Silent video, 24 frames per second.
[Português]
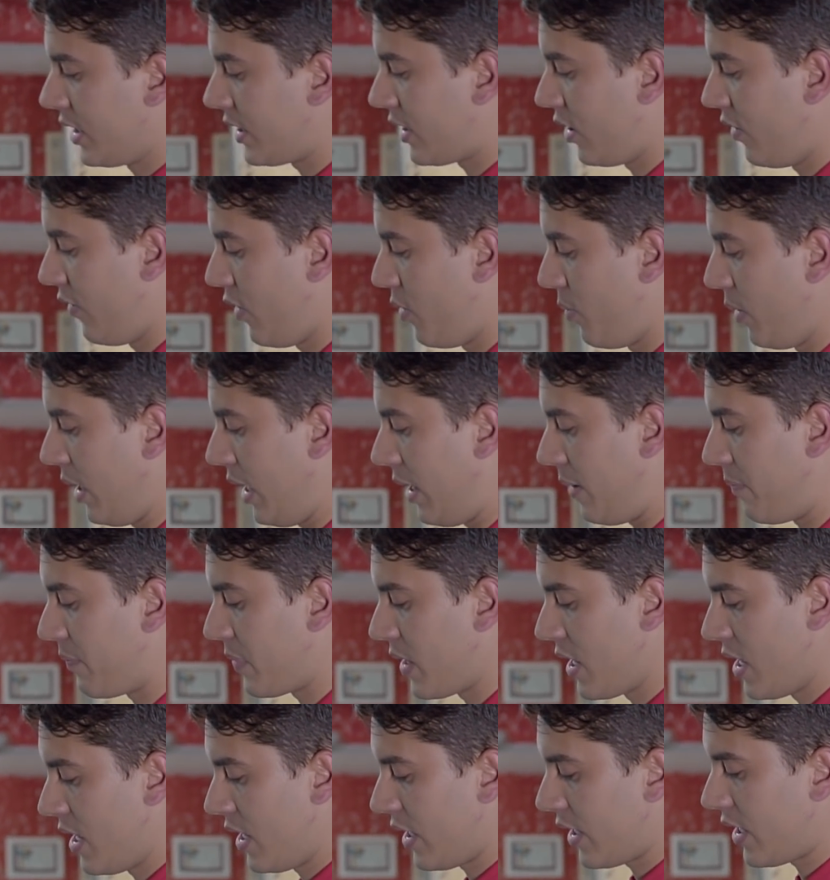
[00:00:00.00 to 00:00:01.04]
Então vamos lá,
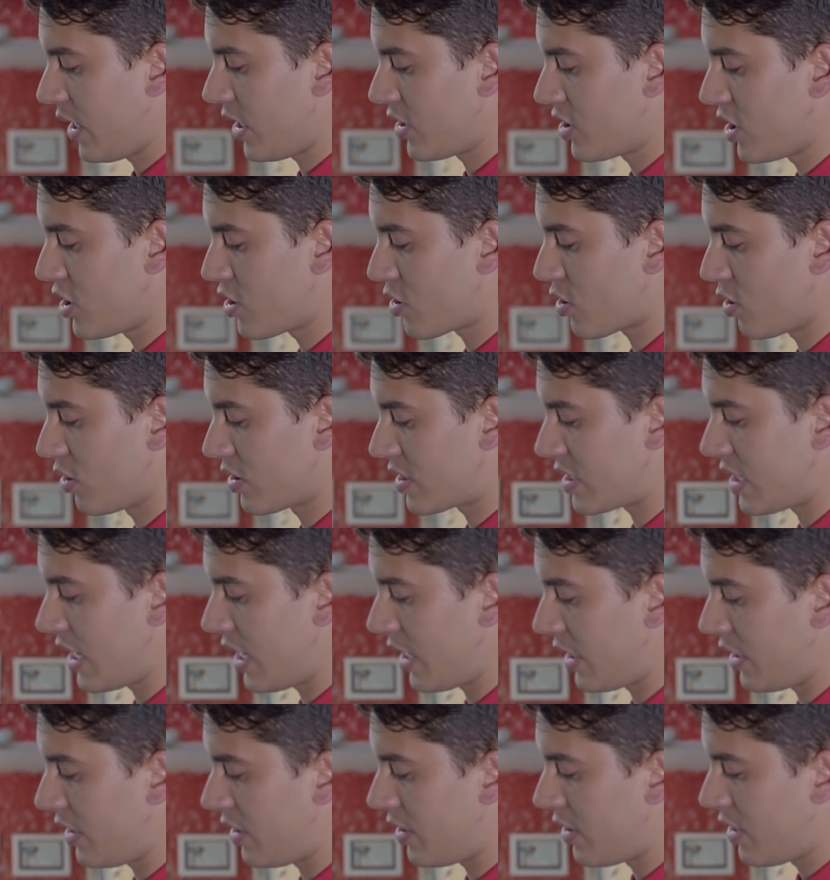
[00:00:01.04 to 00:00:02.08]
que a gente
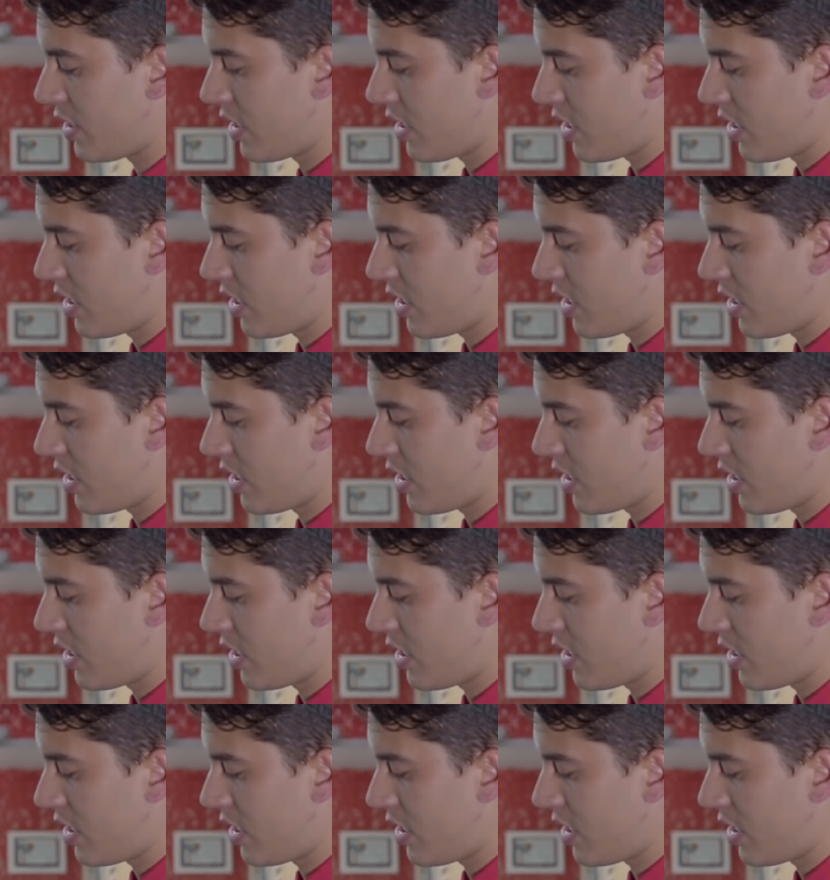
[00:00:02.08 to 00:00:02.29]
consegue